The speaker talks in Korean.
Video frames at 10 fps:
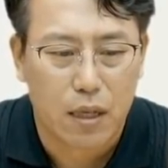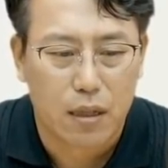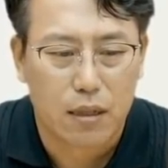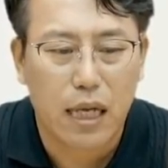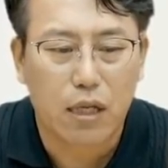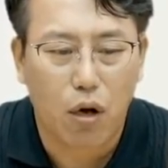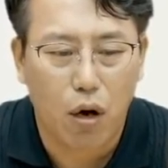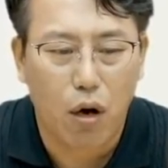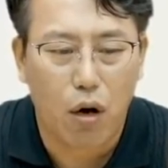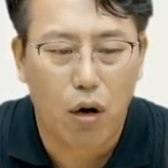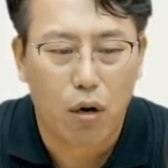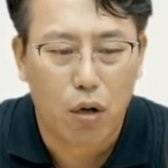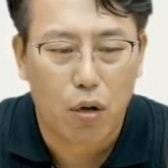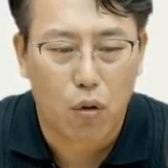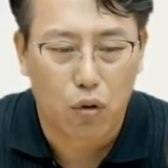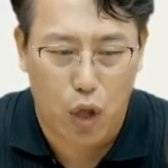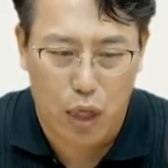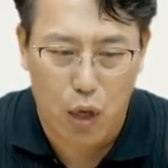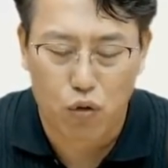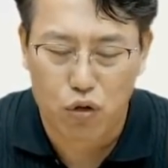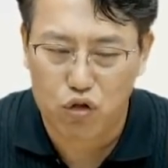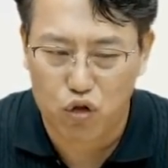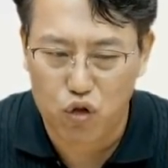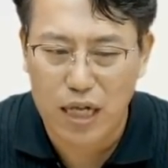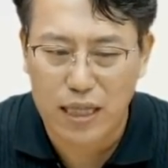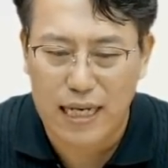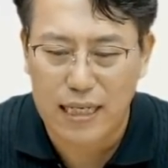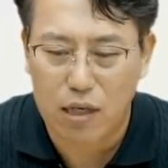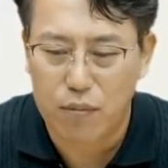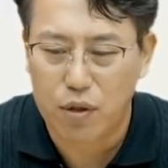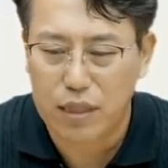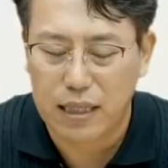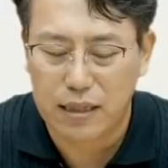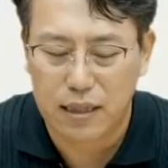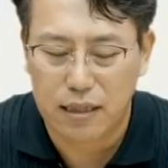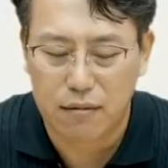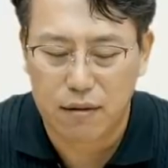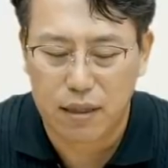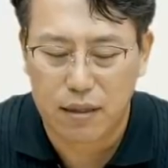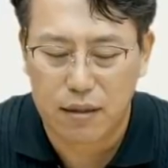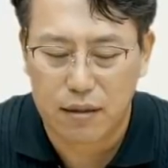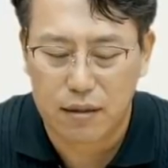그래서 되게 오늘이 중요한 날이라고 표현을 제가 드리는 거예요.